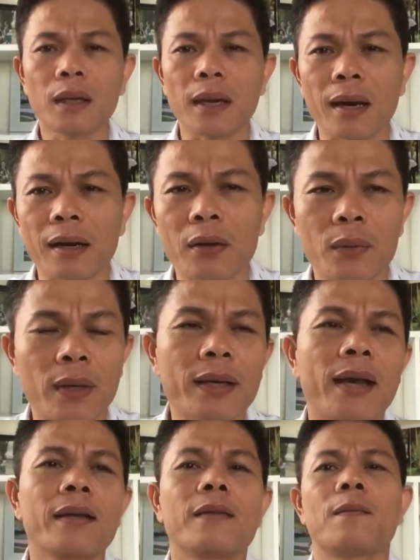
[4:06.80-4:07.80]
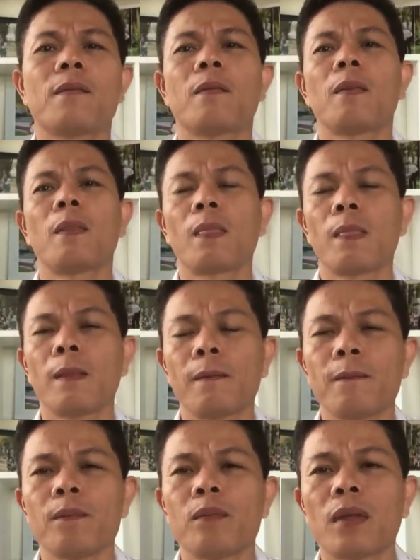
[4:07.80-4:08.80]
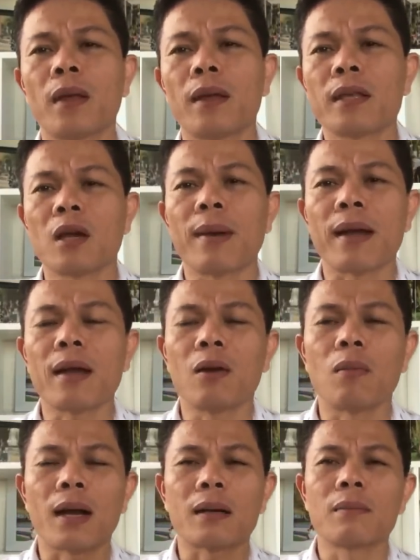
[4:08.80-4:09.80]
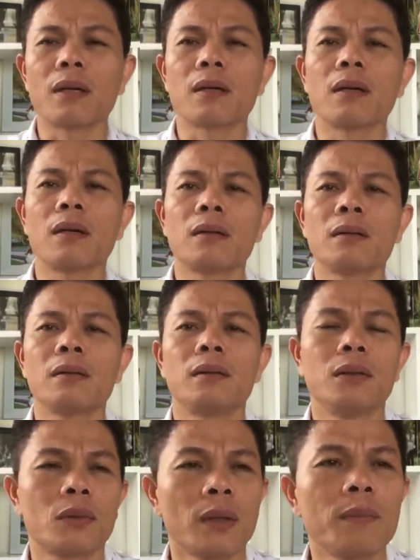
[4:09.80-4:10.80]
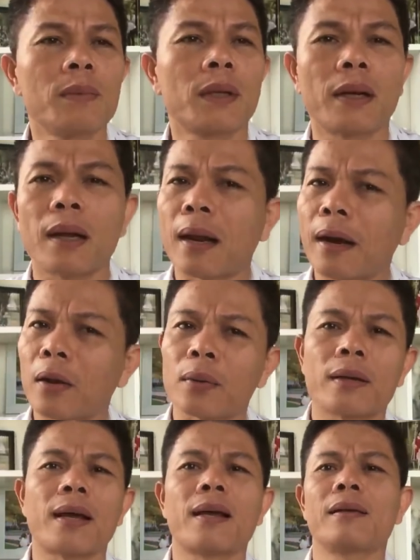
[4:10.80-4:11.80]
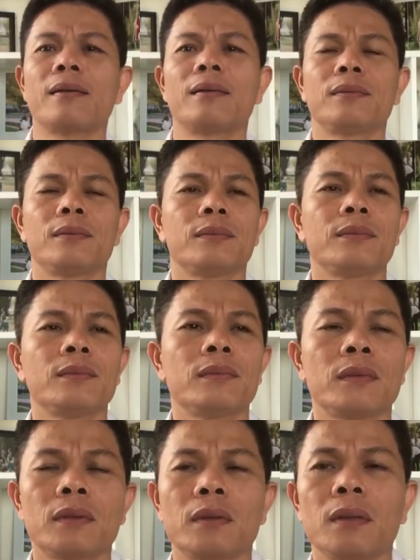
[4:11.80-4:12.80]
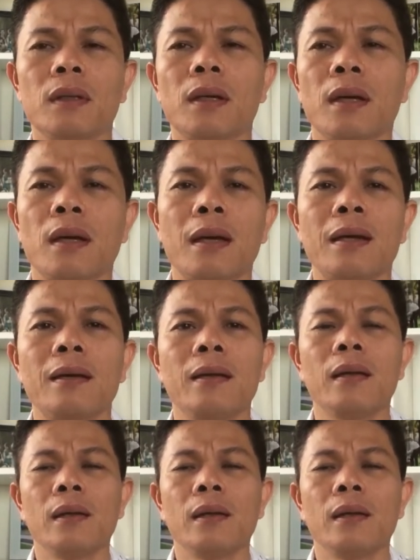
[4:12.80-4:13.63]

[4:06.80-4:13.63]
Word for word: cái đây là điều chắc chắn à, chào bạn Hồng Anh bên kênh YouTube cái đây là điều chắc chắn à,